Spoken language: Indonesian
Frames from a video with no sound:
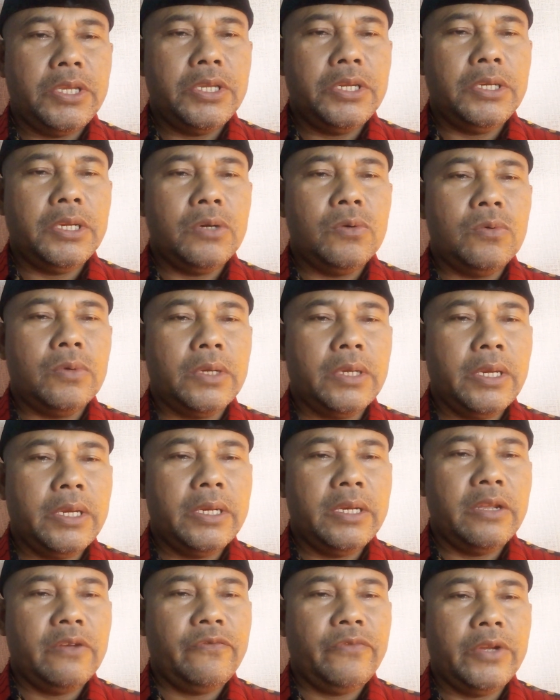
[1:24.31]
innahu
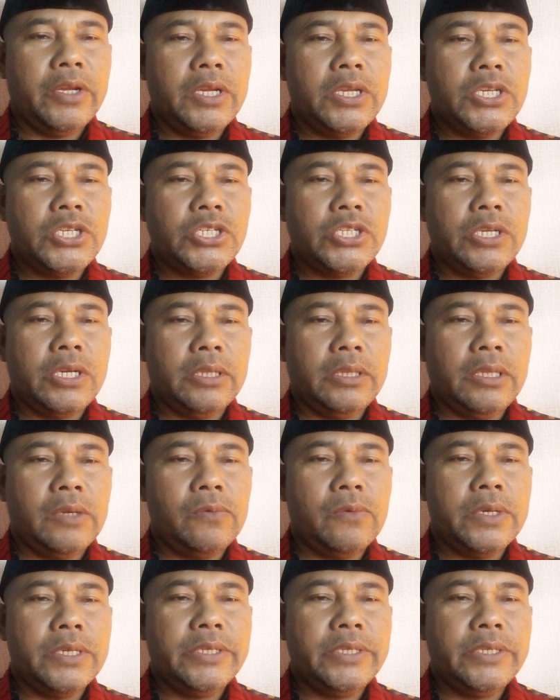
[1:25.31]
kana fahisyatan wa